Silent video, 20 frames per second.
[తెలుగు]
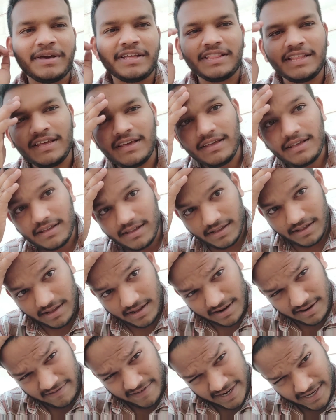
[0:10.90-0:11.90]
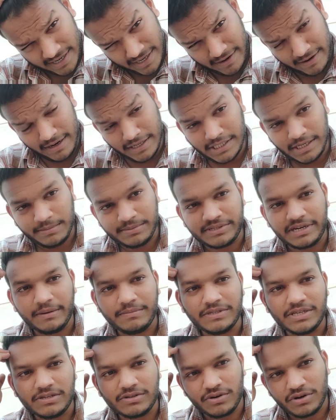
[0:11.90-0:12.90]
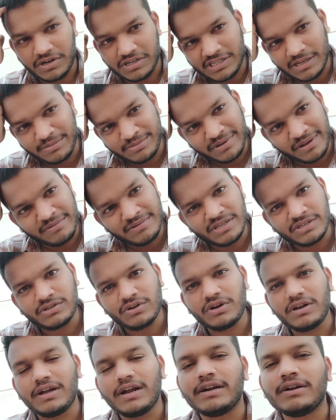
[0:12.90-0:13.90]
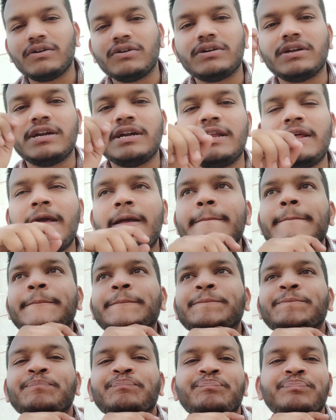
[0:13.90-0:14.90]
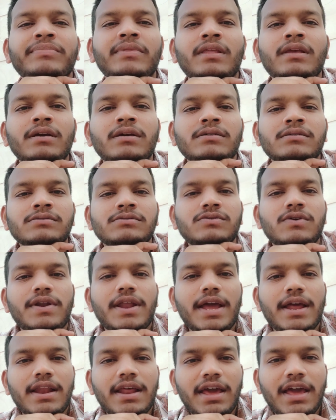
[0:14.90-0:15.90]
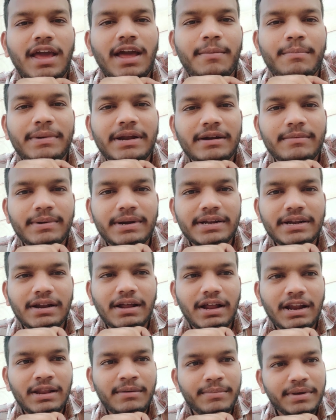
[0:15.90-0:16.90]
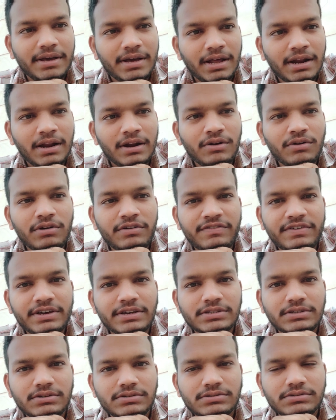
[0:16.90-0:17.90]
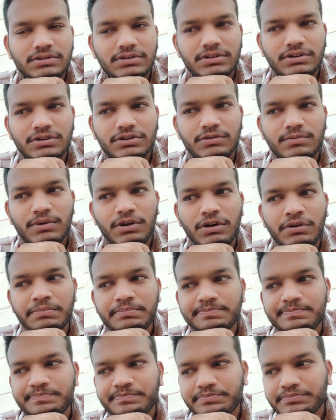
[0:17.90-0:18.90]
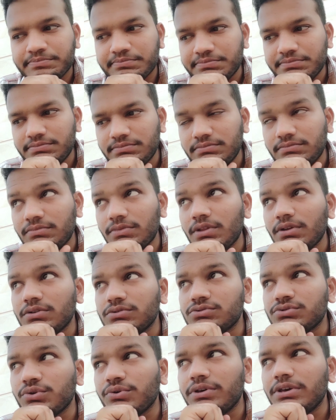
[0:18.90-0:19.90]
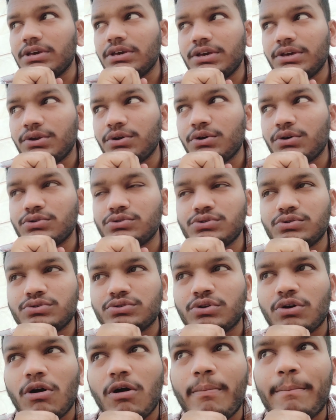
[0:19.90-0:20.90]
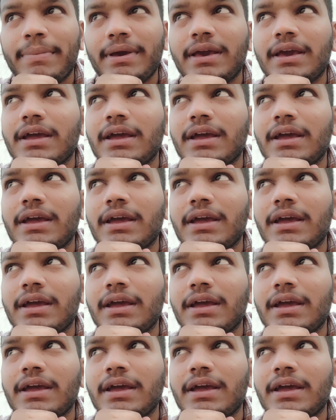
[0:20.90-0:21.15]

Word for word: అయితే వెంటనే వెళ్ళి సబ్స్క్రైబ్ చేసుకోండి సబ్స్క్రైబ్ చేసుకొని గంట కొట్టండి సో నేనే అప్డేట్ పెట్టినా కానీ మీకు అలా నోటిఫికేషన్ వస్తుంది యూట్యూబ్లో సో ఈరోజు టాపిక్